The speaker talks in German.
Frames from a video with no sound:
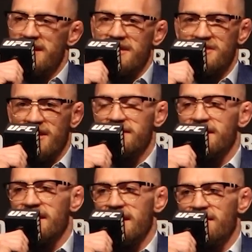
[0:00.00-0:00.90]
Beide
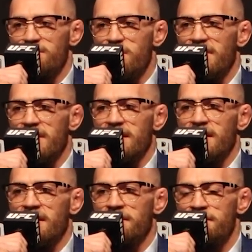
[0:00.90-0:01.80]
kämpfen in derselben
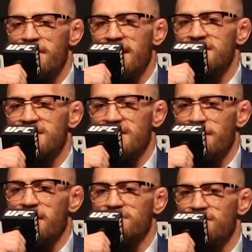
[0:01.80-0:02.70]
Stance und
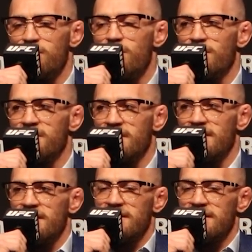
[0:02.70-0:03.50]
nichtsdestotrotz